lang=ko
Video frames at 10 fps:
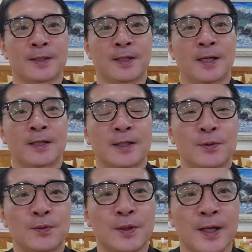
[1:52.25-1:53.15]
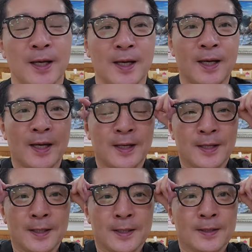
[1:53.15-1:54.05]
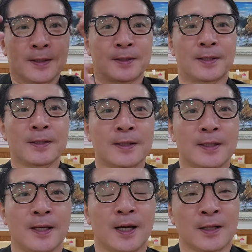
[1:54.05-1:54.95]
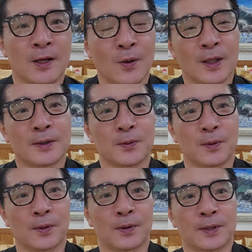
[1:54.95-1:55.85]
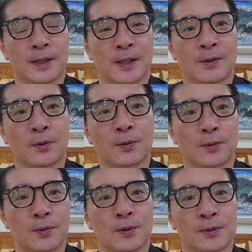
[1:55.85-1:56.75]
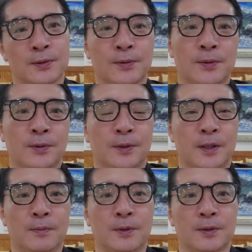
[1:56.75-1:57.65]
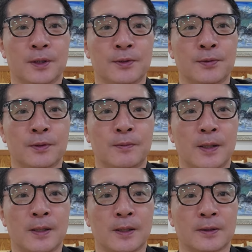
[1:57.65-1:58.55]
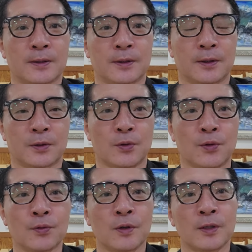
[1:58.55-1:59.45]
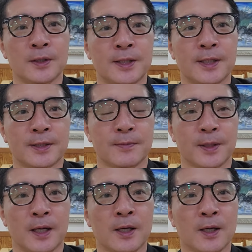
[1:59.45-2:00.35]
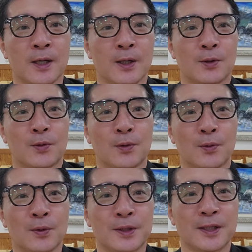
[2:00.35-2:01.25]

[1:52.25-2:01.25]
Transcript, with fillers: 지난 2주 전에 성적이 안 나와가지고 제가 로또 훈련소 TV로 전출을 발령해서 교육 훈련을 시켰습니다. 교육을